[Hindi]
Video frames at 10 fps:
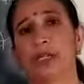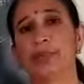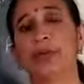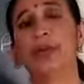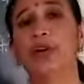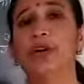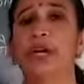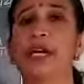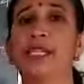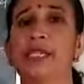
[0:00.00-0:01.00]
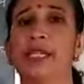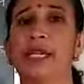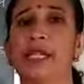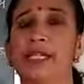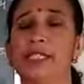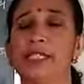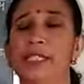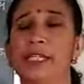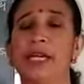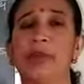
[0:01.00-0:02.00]
प्रयोग करना चाहिए
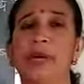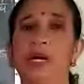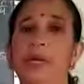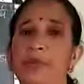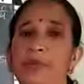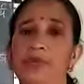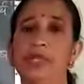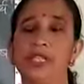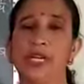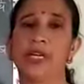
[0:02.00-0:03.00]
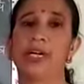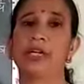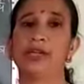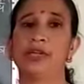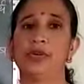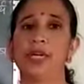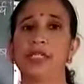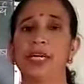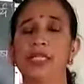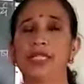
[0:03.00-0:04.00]
जिसकी हमारे पूरी जानकारी हो
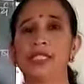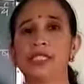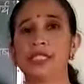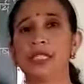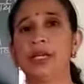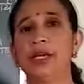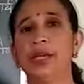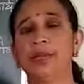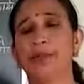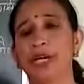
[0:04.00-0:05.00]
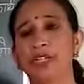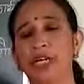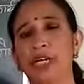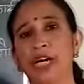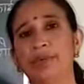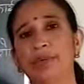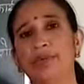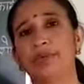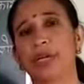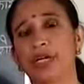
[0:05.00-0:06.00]
अर्थात जिससे भाषा का हमें
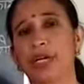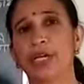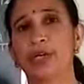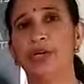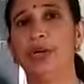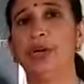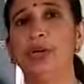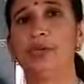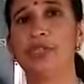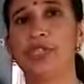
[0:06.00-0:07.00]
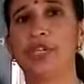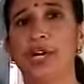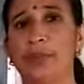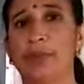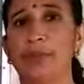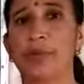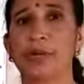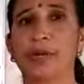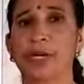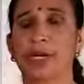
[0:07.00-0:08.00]
पूरा ज्ञान हो उसी का हमें
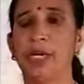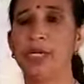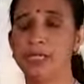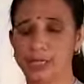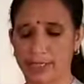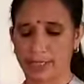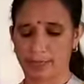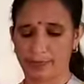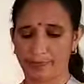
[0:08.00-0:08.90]
प्रयोग करना चाहिए